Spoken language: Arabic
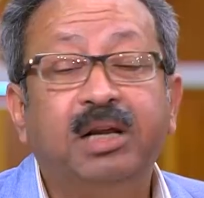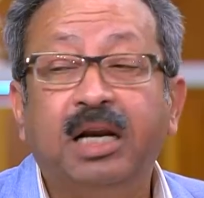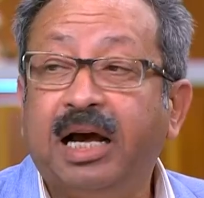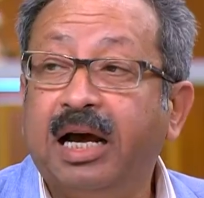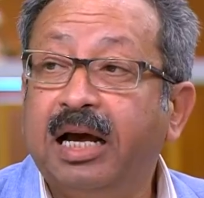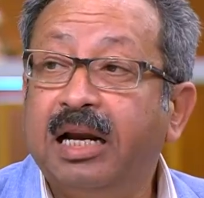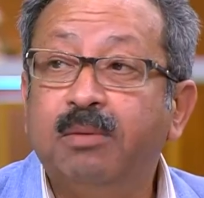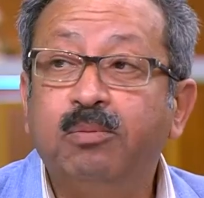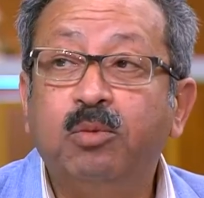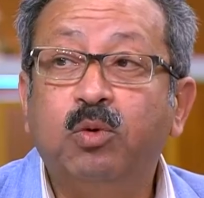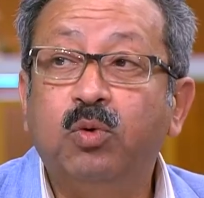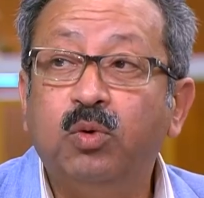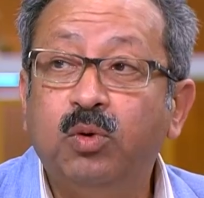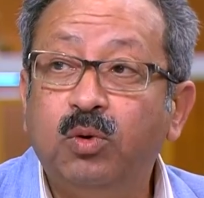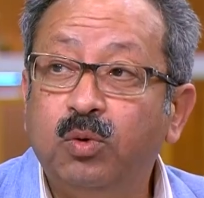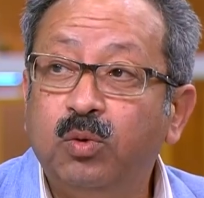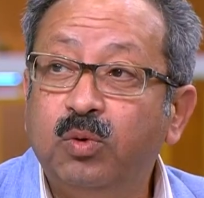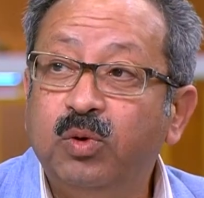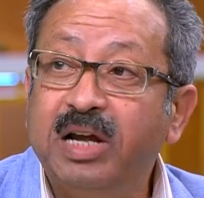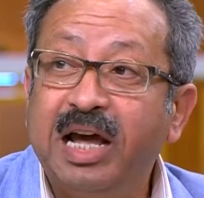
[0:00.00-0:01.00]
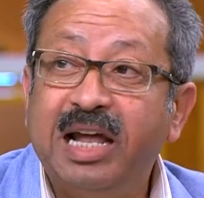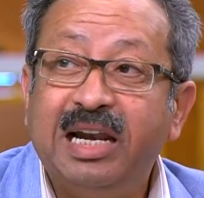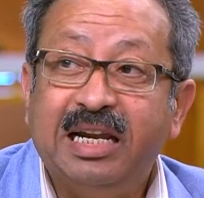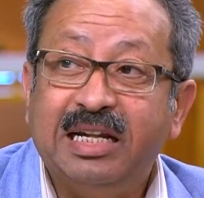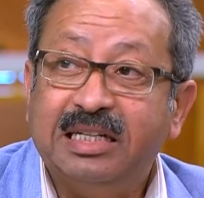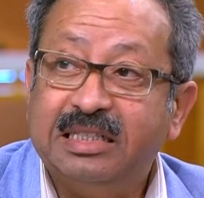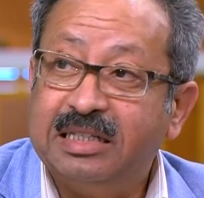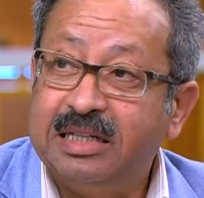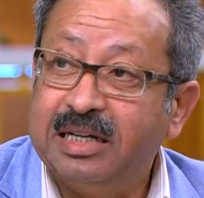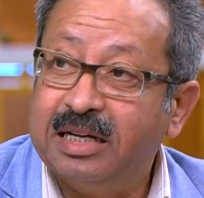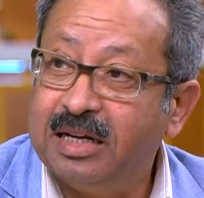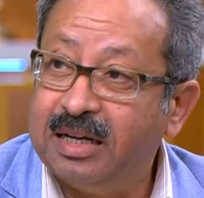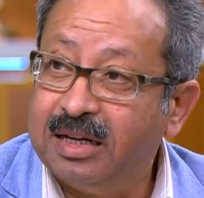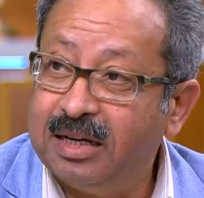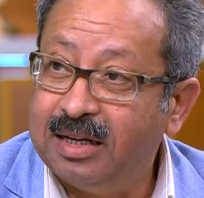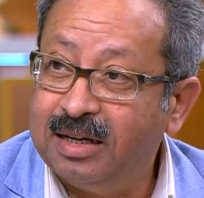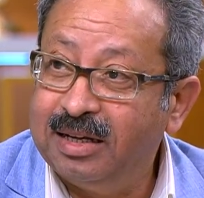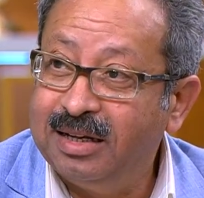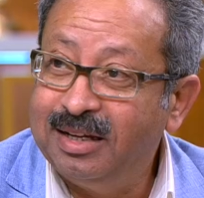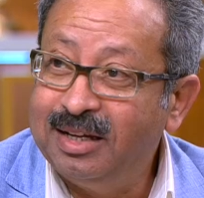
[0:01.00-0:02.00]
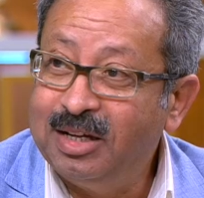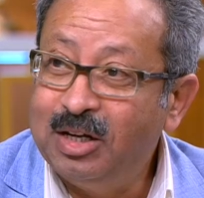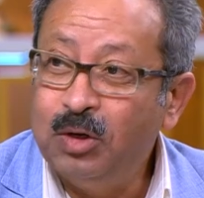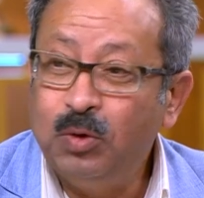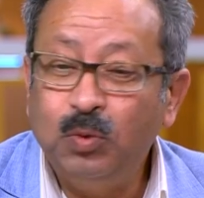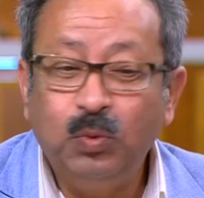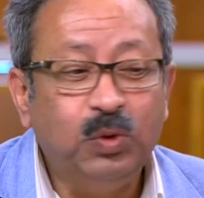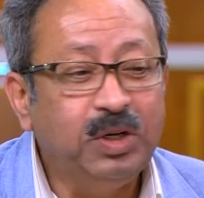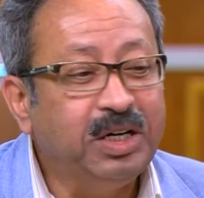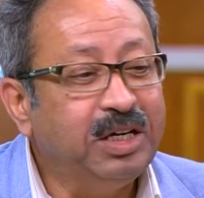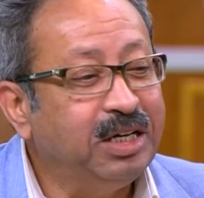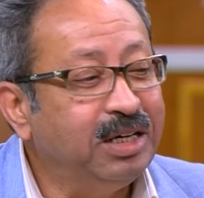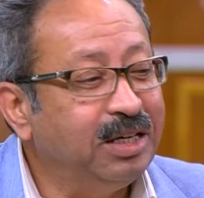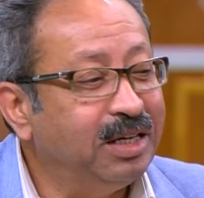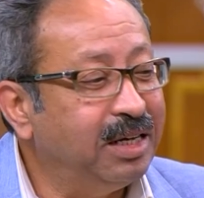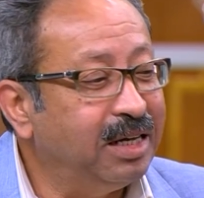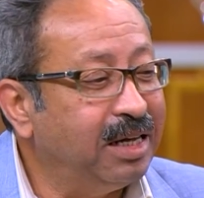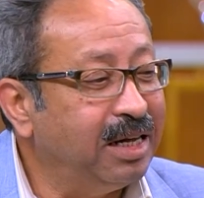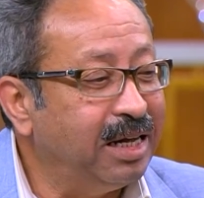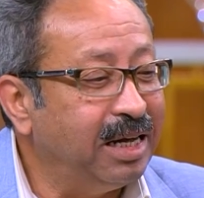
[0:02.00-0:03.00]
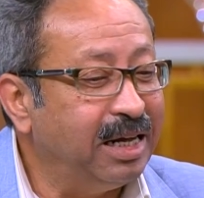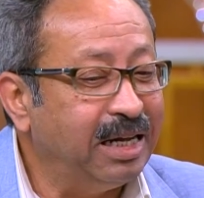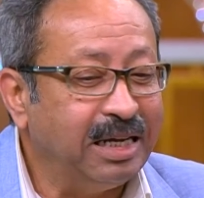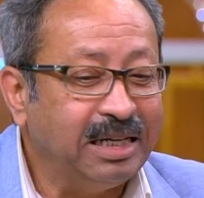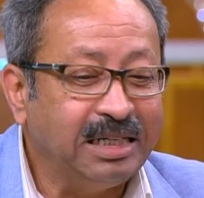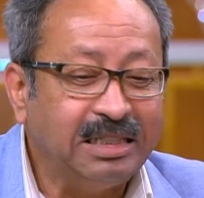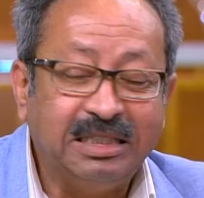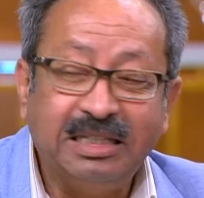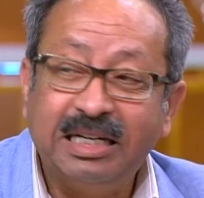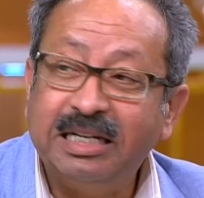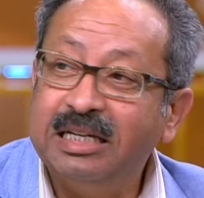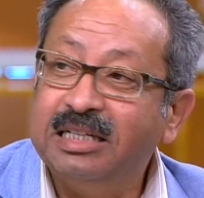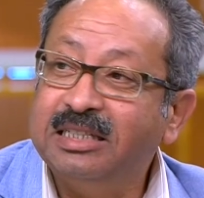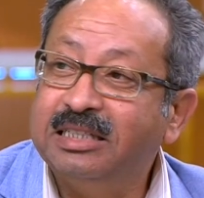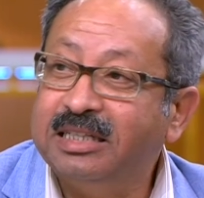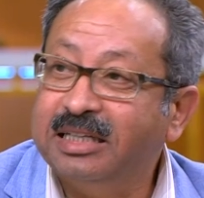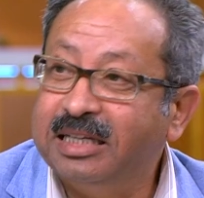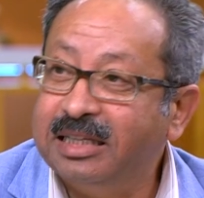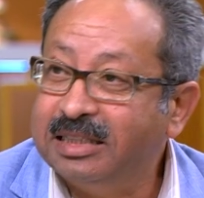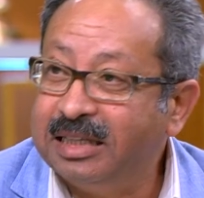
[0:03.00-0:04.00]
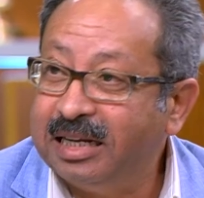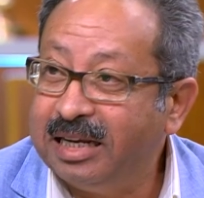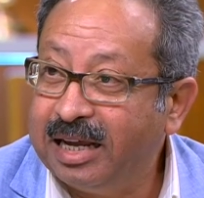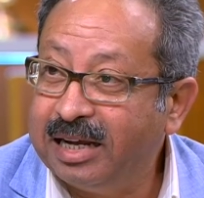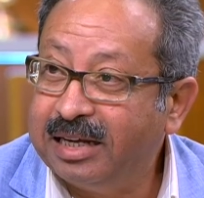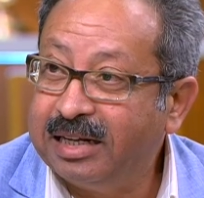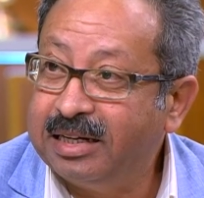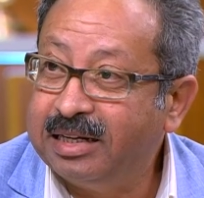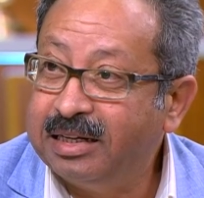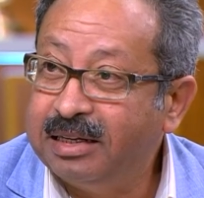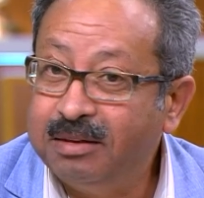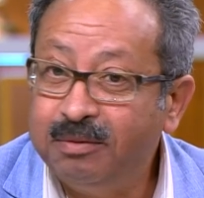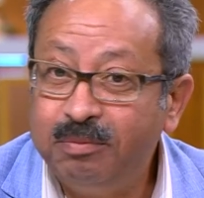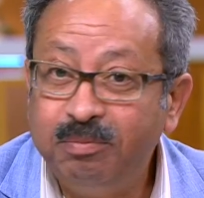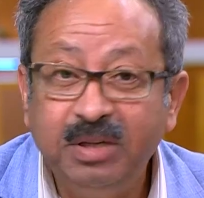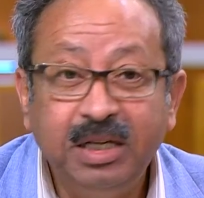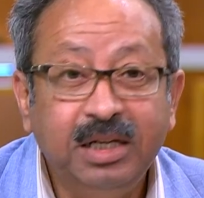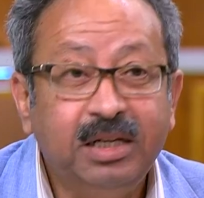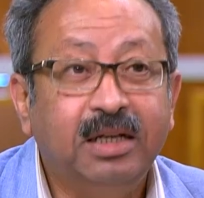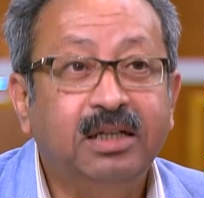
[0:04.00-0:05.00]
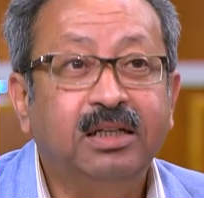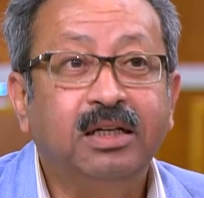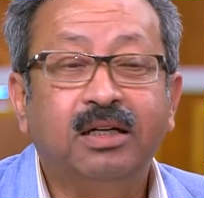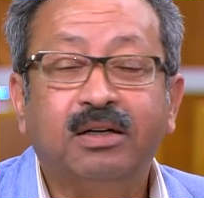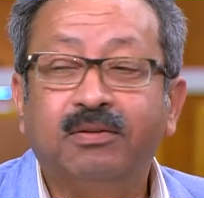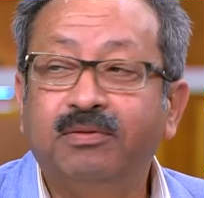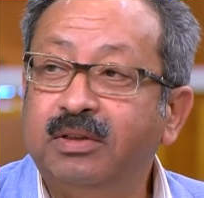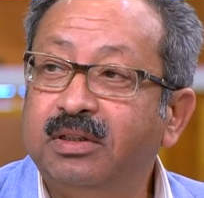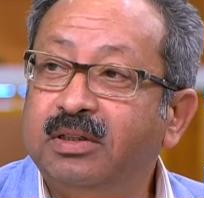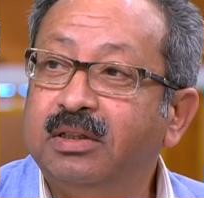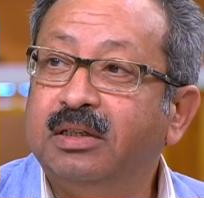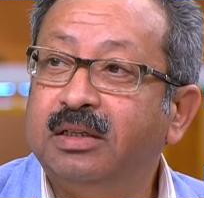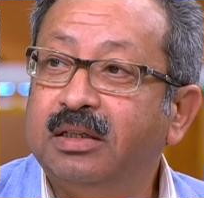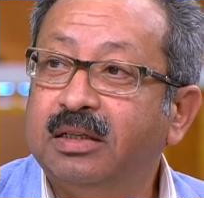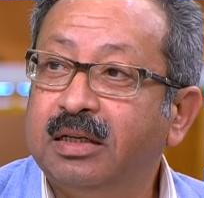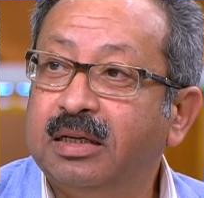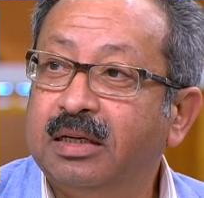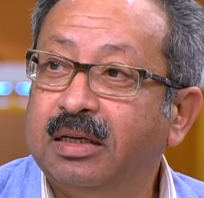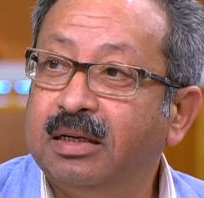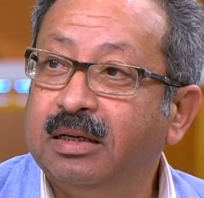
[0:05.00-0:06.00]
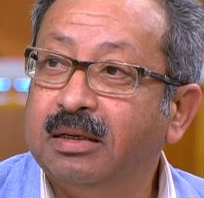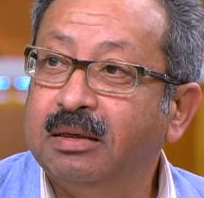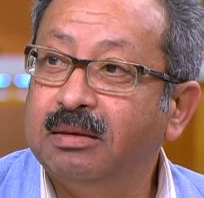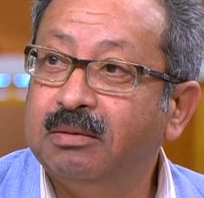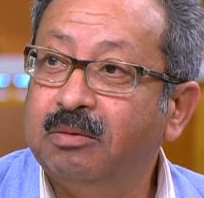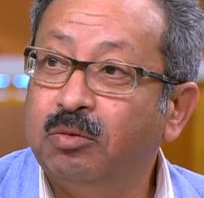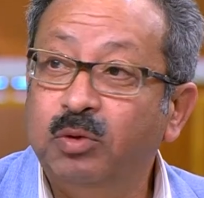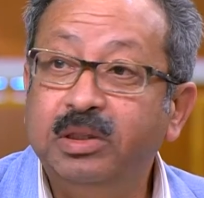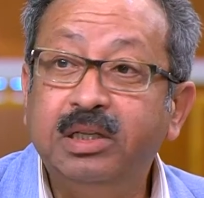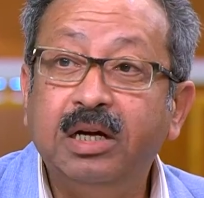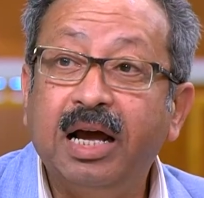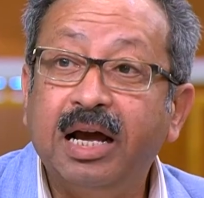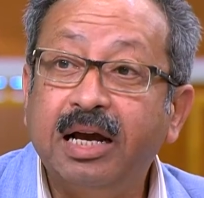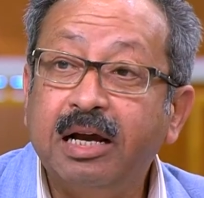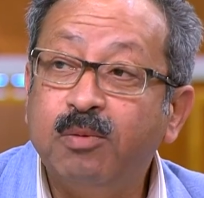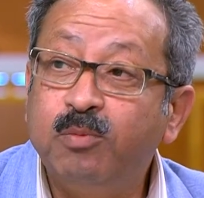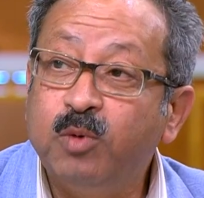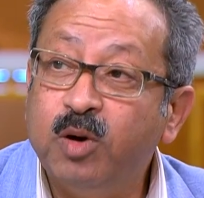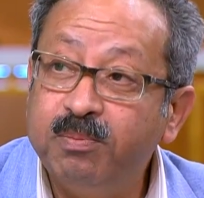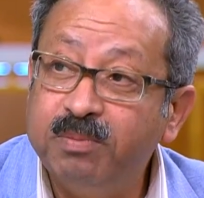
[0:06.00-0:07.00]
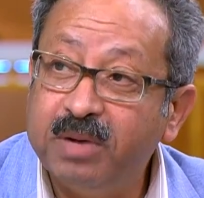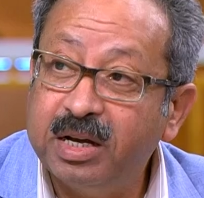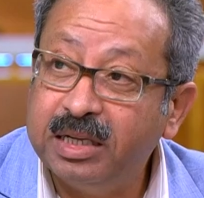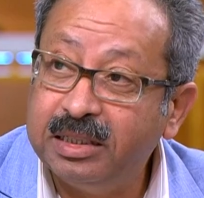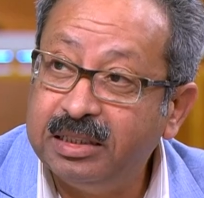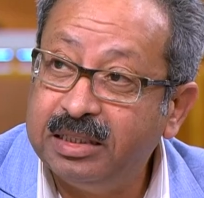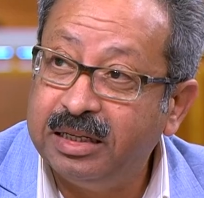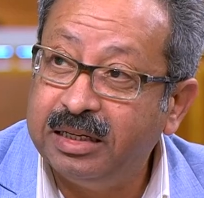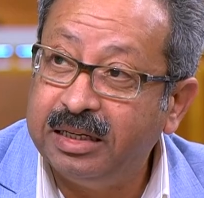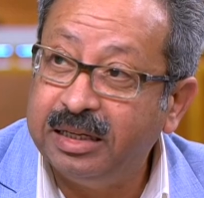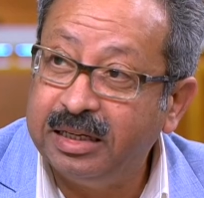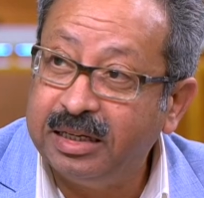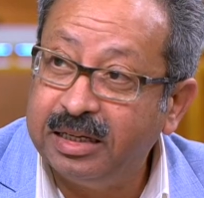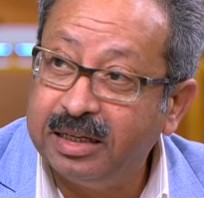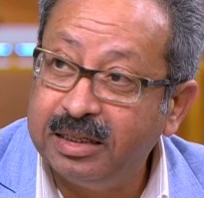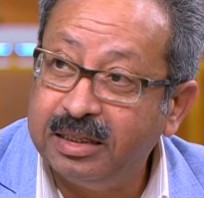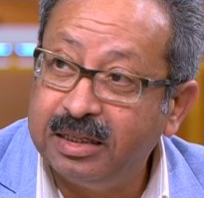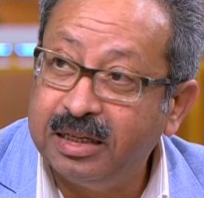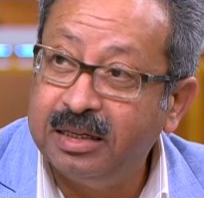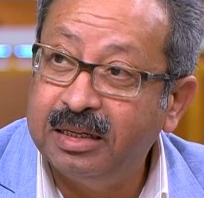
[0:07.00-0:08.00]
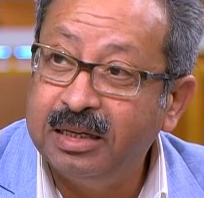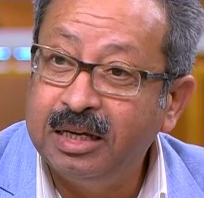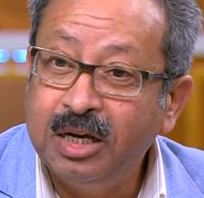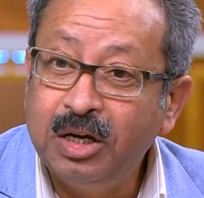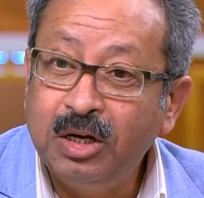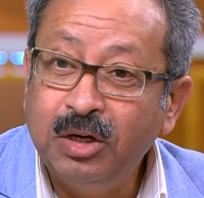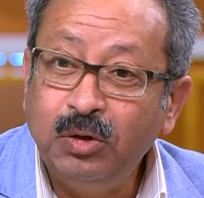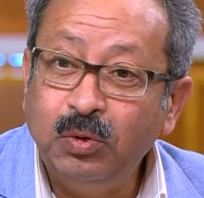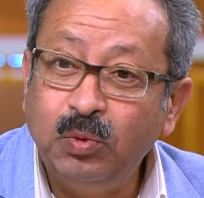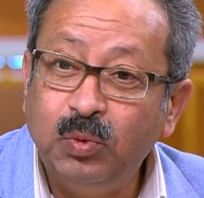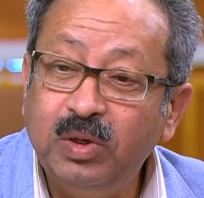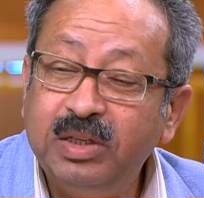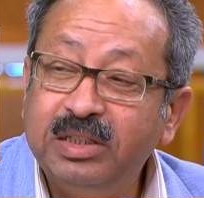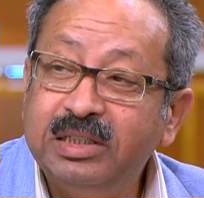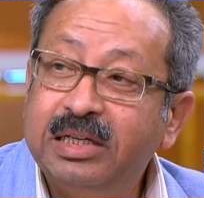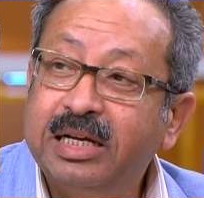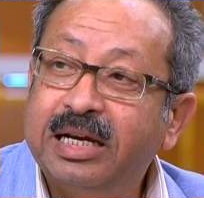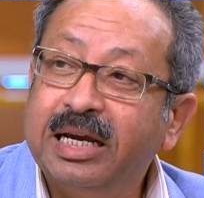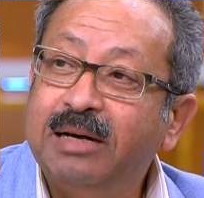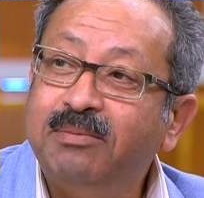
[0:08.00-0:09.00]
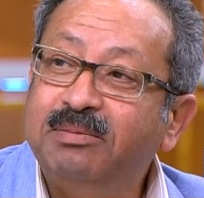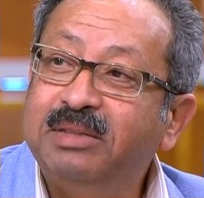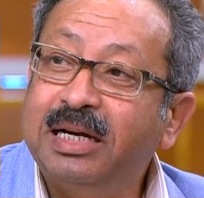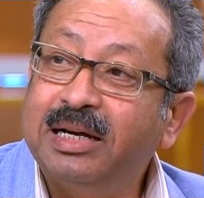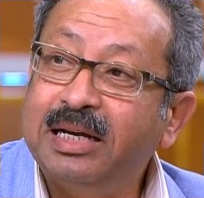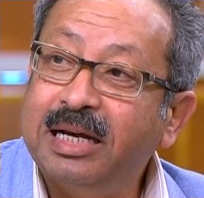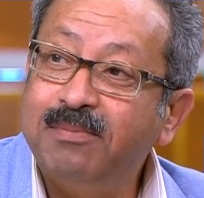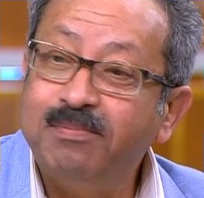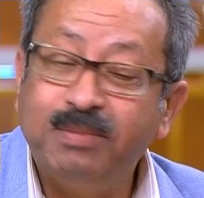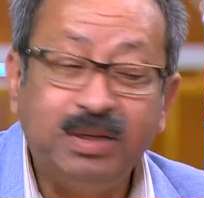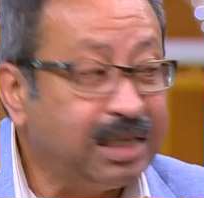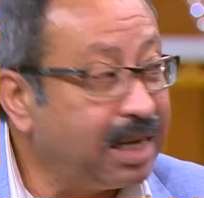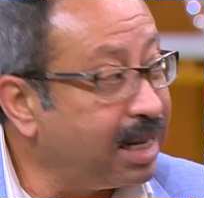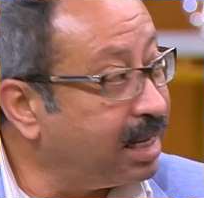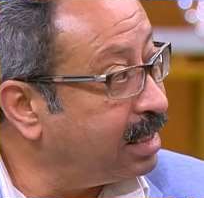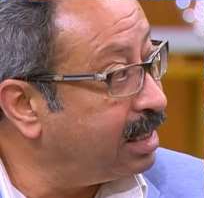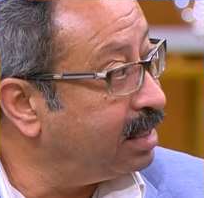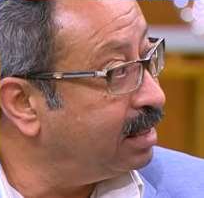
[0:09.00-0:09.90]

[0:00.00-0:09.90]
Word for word: العالم كله الازياء وزي اتيكيت الاكل مين كان يعرف ان وده حاجه مهمه جدا ان احنا نقول ان الكلام ده كان بتاعنا